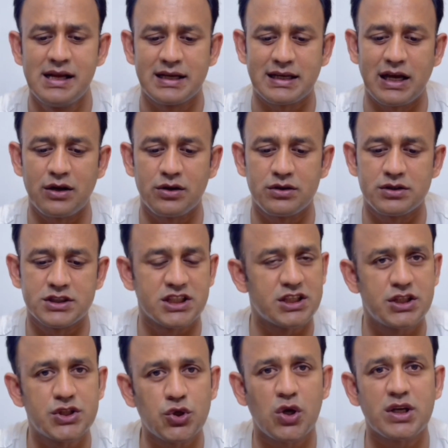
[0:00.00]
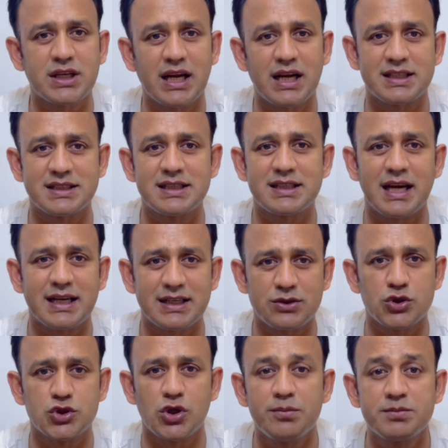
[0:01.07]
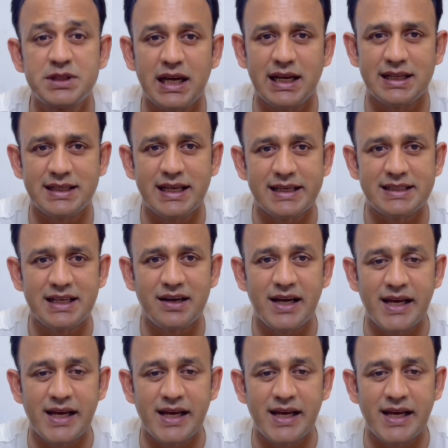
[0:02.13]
কারণ যিনি সরকার আছেন তাকে তো সব জায়গা দেখতে হয়